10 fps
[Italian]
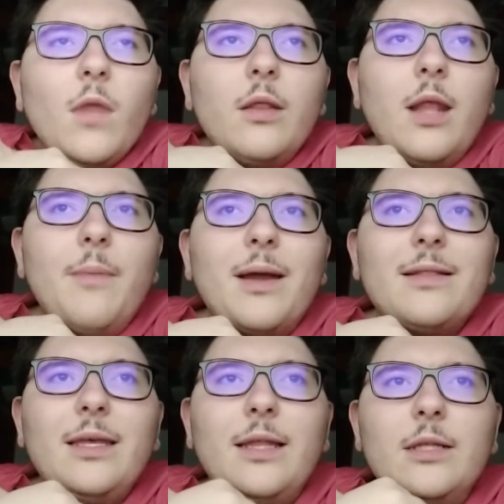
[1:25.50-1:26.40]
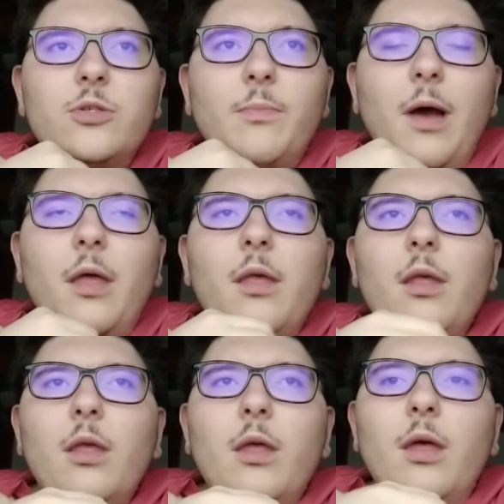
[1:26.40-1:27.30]
delle partite, insomma,
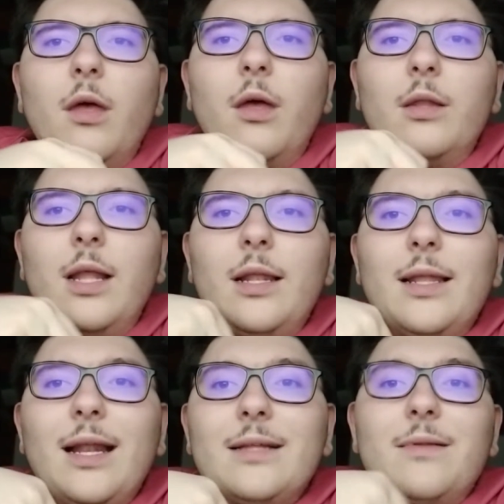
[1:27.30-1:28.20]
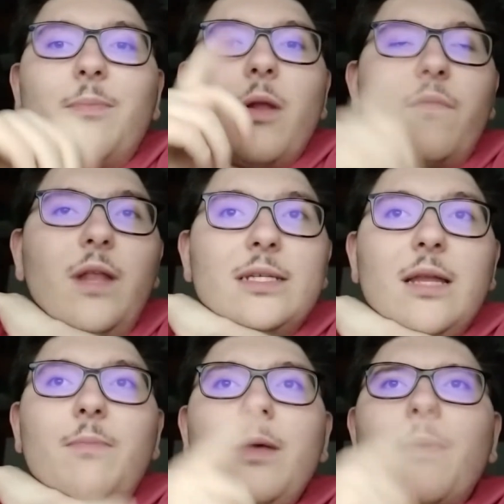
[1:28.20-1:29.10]
eh, del, della, del playoff della
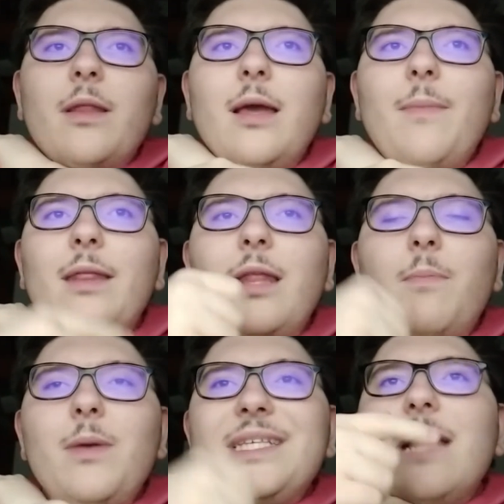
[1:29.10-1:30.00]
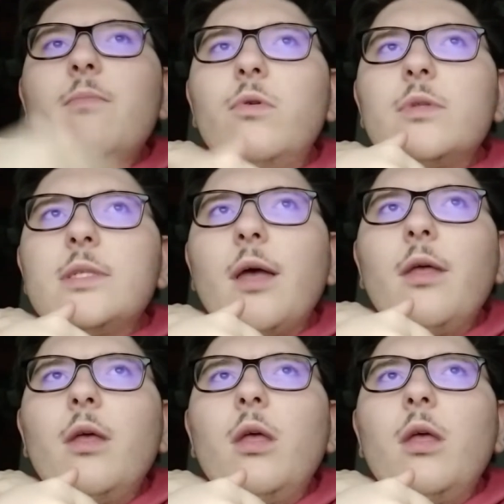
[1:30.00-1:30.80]
Serie B, praticamente il Pisa e il Monza